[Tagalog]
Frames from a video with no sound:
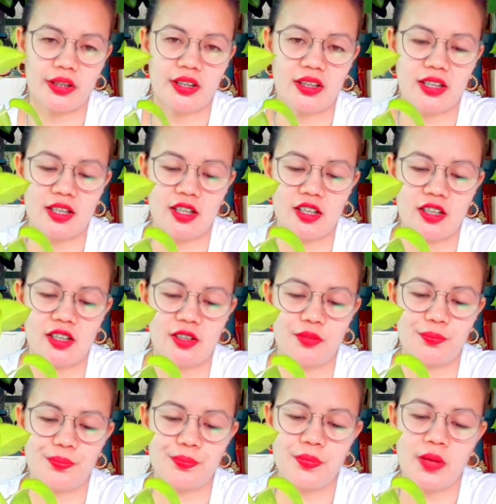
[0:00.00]
din na
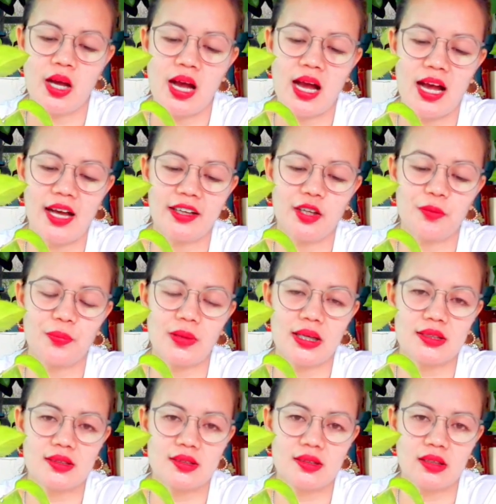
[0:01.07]
hanging
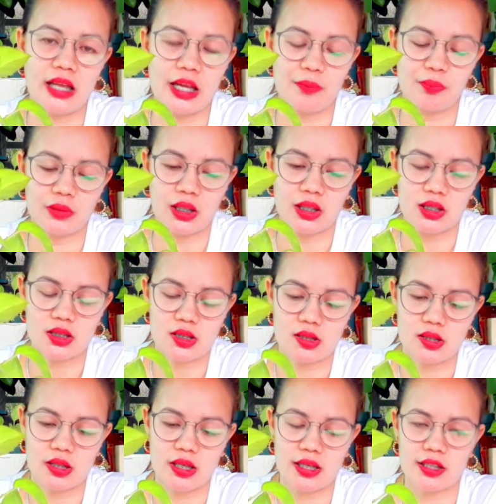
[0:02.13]
plants name
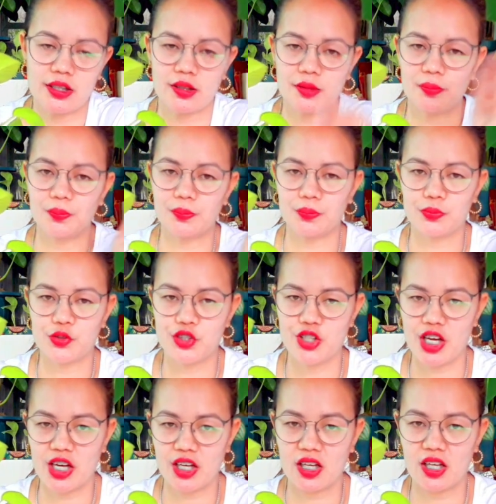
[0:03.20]
tags. Ayan.
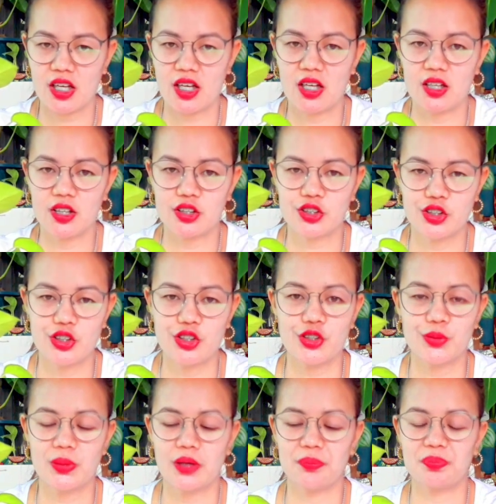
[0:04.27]
Check nyo
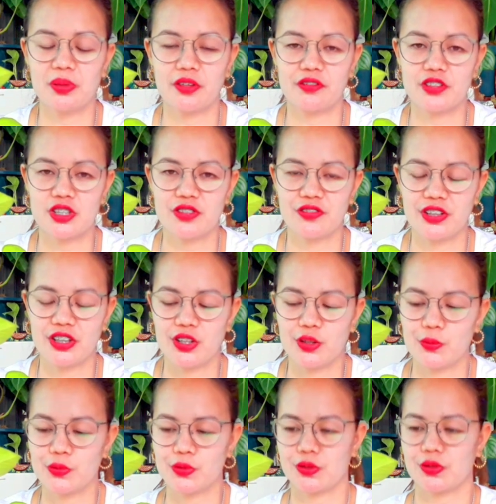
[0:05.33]
yung mga previous
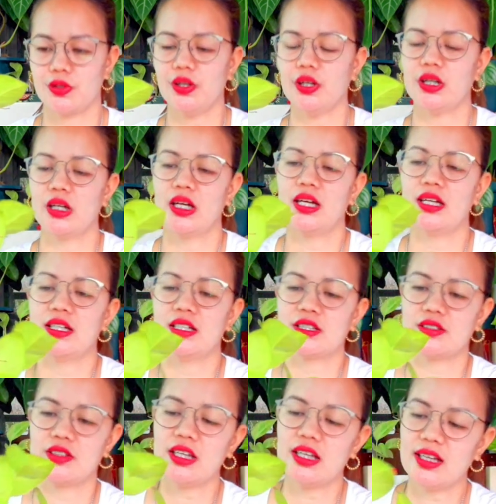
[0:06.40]
videos ko.
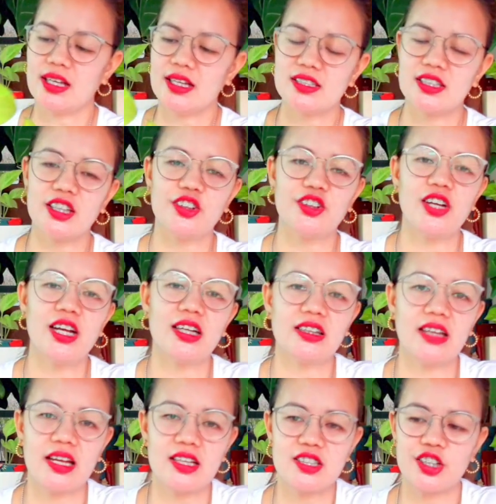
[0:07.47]
So ayan guys, ito lang
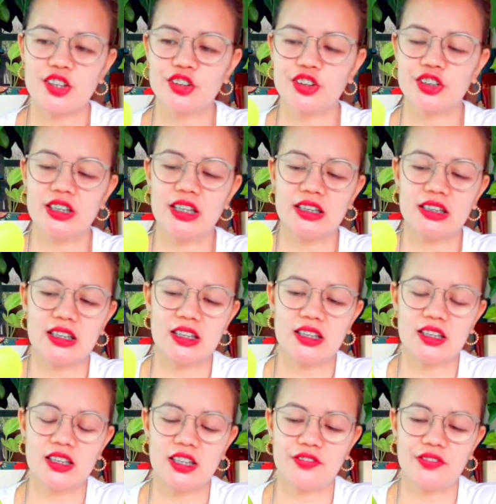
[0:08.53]
next third
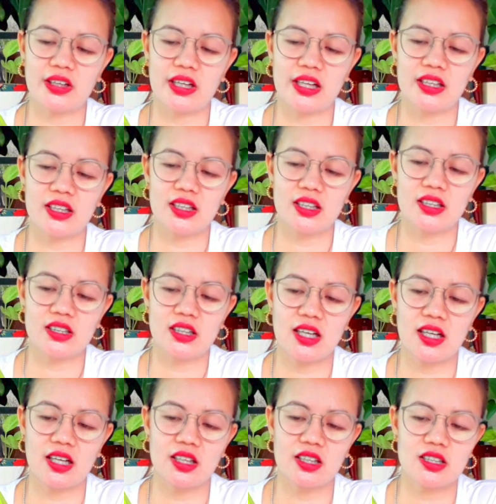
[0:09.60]
natin na variety
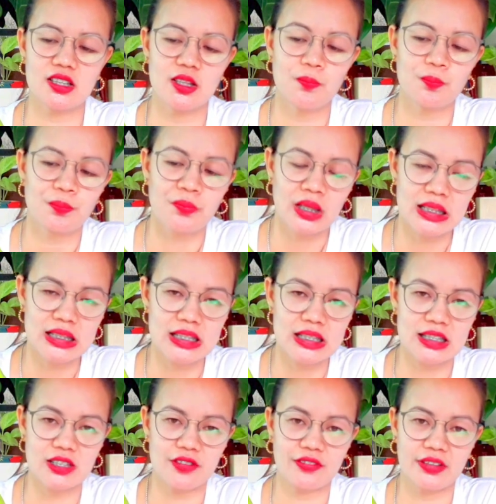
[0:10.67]
na
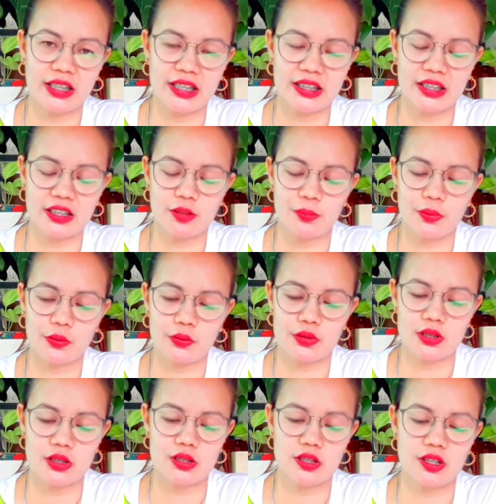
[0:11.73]
isa sa variety ng photos
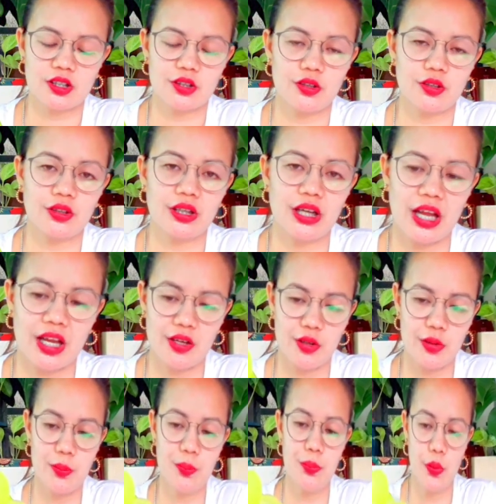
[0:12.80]
is itong
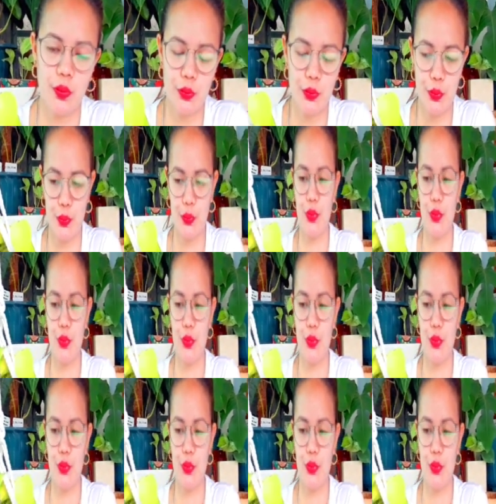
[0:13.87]
neon photos.